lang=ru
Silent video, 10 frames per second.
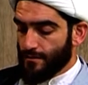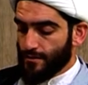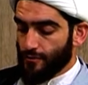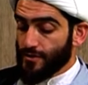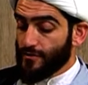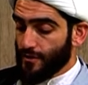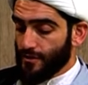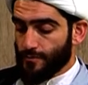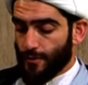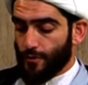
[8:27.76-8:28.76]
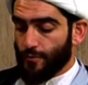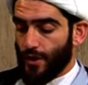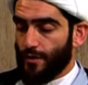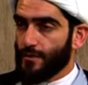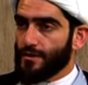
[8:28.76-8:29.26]
Его светлость, пророк
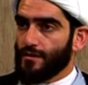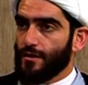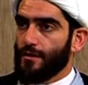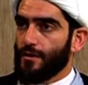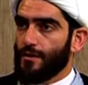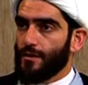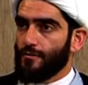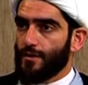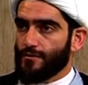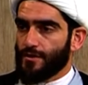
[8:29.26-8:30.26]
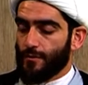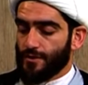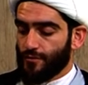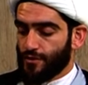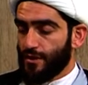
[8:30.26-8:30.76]
Мухаммад, саллаллаху алейхи вассалям,
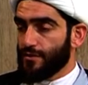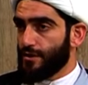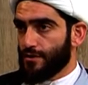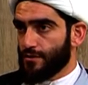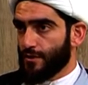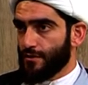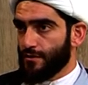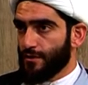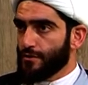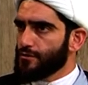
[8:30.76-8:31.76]
отвечает нечто,